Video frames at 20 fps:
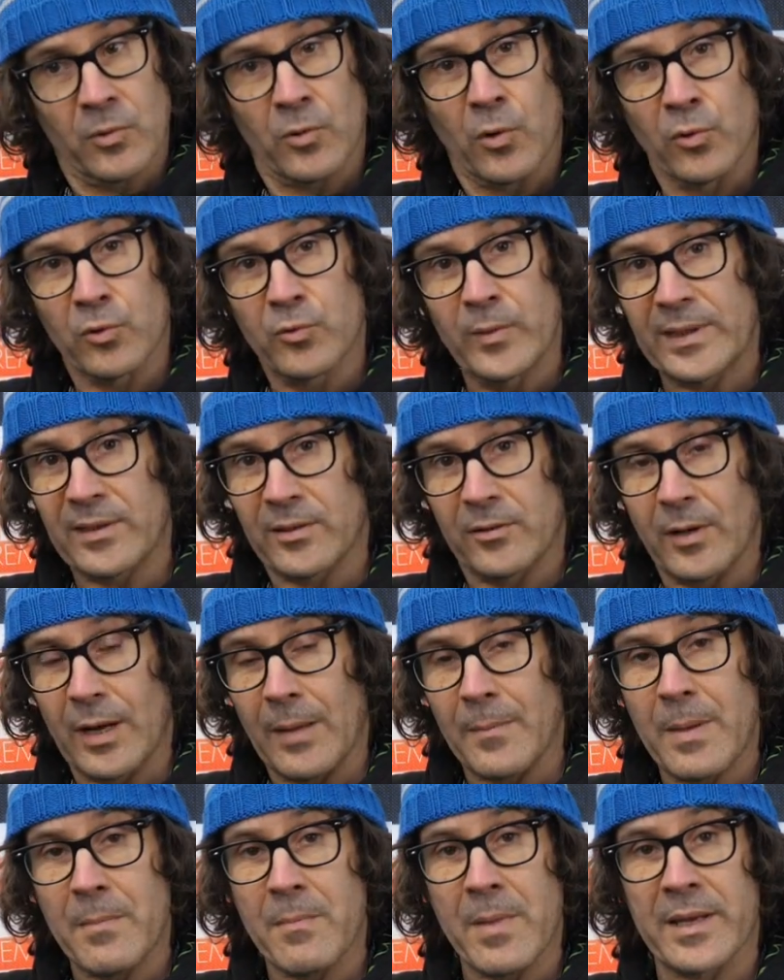conduites de
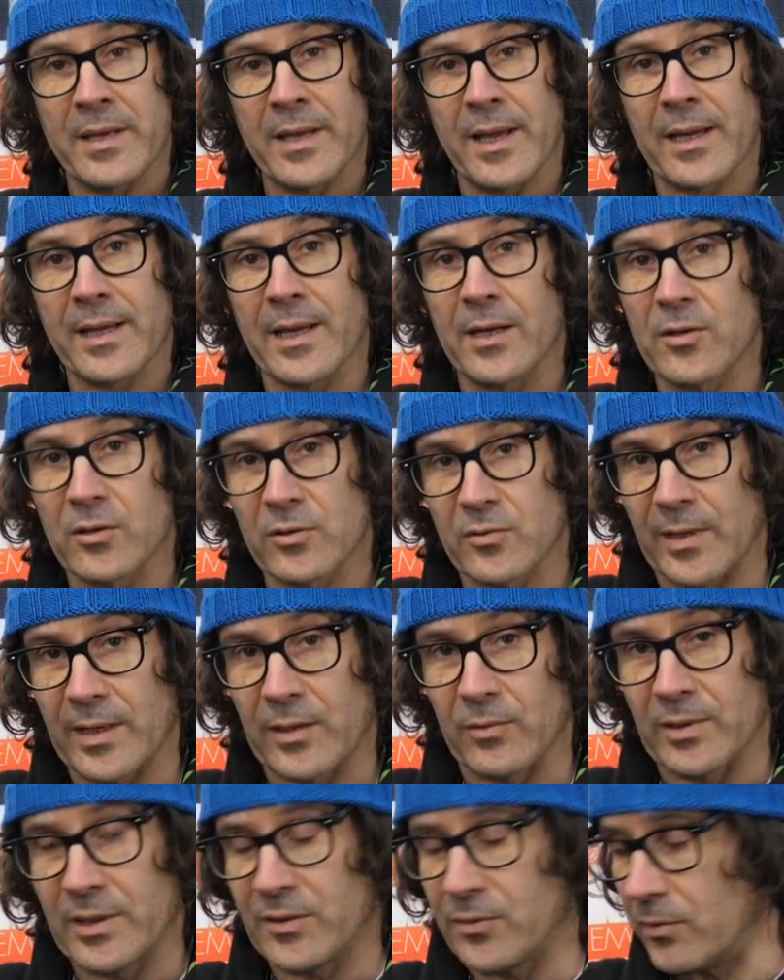la même manière, quelles que soient les
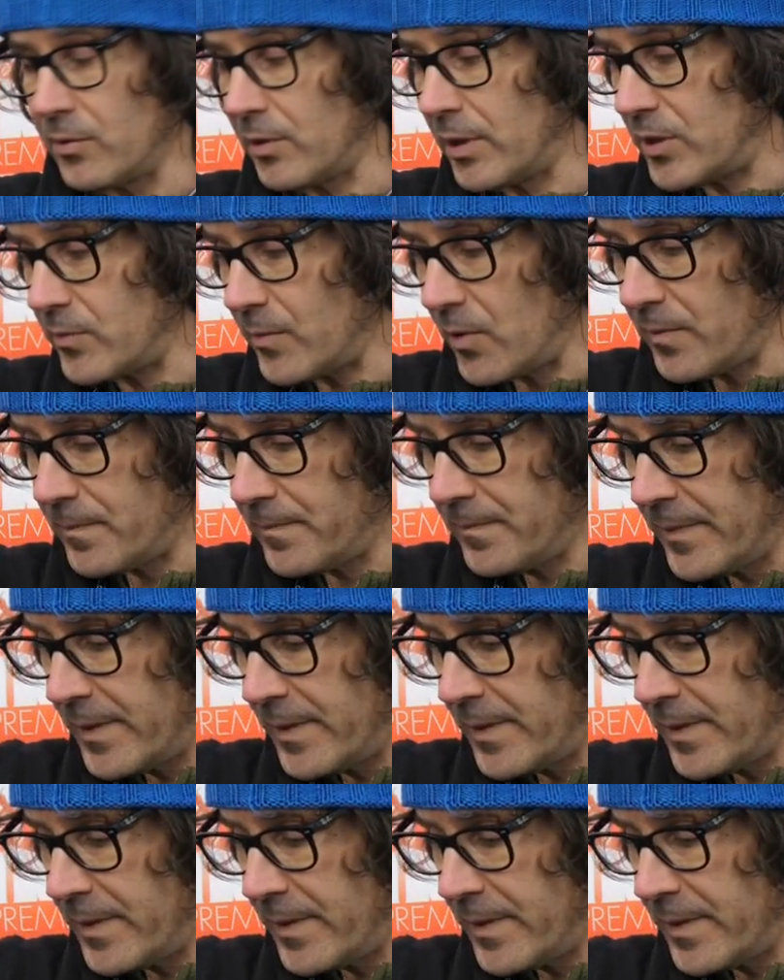conditions d'enneigement.